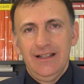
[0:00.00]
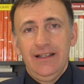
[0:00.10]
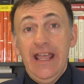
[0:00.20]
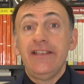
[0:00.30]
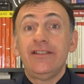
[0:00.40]

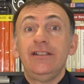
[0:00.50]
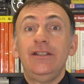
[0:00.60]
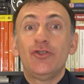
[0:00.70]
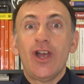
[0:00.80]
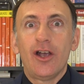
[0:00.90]
E si
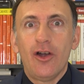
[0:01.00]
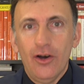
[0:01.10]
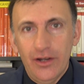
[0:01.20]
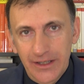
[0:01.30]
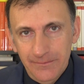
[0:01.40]
dice
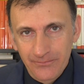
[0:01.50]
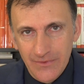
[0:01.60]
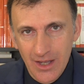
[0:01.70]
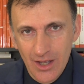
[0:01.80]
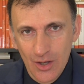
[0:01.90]
ancora,
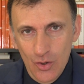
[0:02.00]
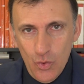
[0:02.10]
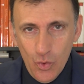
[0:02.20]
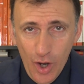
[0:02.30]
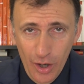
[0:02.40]

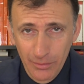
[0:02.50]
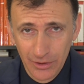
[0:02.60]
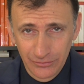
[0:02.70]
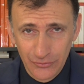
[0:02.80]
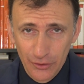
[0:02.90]

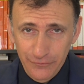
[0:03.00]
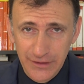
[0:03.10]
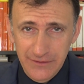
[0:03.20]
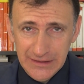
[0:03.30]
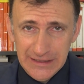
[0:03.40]
l'uomo non
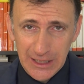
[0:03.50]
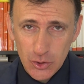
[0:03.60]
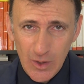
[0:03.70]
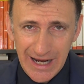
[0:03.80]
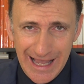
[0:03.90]
vive nella
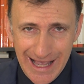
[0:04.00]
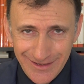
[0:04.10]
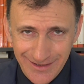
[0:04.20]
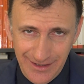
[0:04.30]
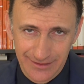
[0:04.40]
sua
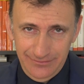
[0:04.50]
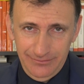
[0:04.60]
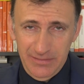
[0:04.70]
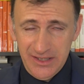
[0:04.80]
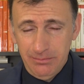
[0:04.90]
casa,
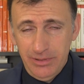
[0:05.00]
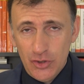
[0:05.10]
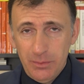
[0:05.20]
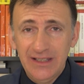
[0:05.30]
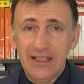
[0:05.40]
ma
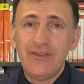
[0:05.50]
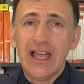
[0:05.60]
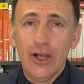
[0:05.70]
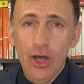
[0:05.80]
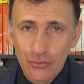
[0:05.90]
semplicemente vi
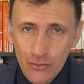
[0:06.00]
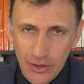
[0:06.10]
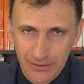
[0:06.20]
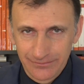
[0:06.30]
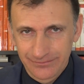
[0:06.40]

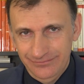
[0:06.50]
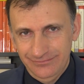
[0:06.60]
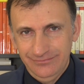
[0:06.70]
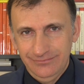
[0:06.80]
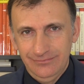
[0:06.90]
alloggia,
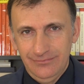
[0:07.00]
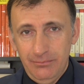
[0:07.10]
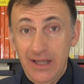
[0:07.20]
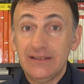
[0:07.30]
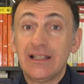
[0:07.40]

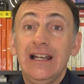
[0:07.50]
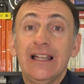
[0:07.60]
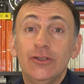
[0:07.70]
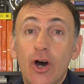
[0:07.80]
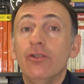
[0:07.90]
mentre
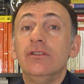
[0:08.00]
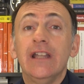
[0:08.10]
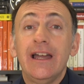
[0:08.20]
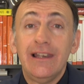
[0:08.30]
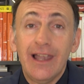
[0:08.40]
la
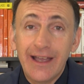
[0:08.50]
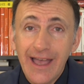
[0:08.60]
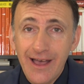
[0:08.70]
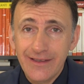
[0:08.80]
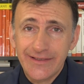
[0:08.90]
donna e la
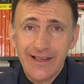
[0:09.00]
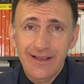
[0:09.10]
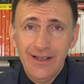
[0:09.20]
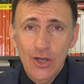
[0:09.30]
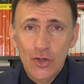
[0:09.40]

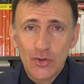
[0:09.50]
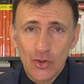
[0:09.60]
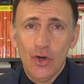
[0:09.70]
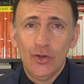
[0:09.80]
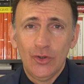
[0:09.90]
casa
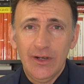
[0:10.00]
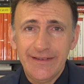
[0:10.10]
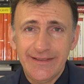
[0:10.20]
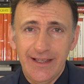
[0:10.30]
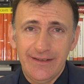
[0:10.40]
sono la
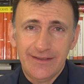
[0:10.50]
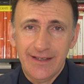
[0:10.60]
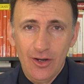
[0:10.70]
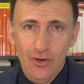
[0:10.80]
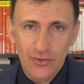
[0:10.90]

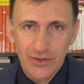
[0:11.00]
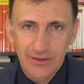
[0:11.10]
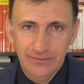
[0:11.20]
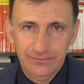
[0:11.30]
stessa cosa.